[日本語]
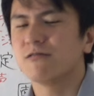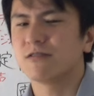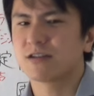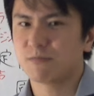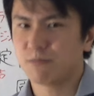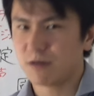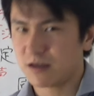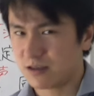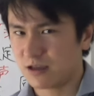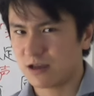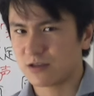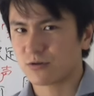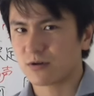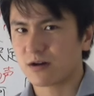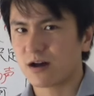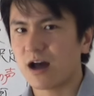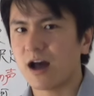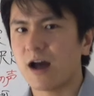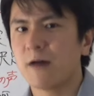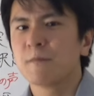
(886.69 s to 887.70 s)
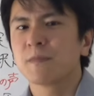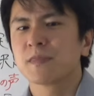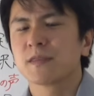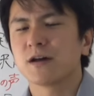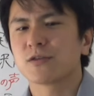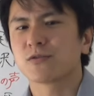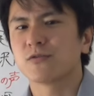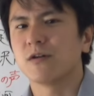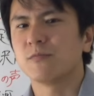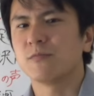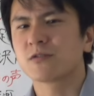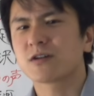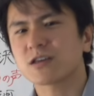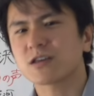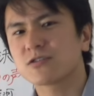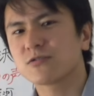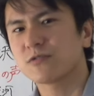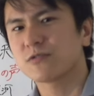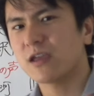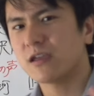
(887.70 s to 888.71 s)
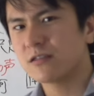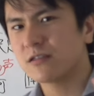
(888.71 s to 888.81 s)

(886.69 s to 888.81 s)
wikipedia とかあとは昔のね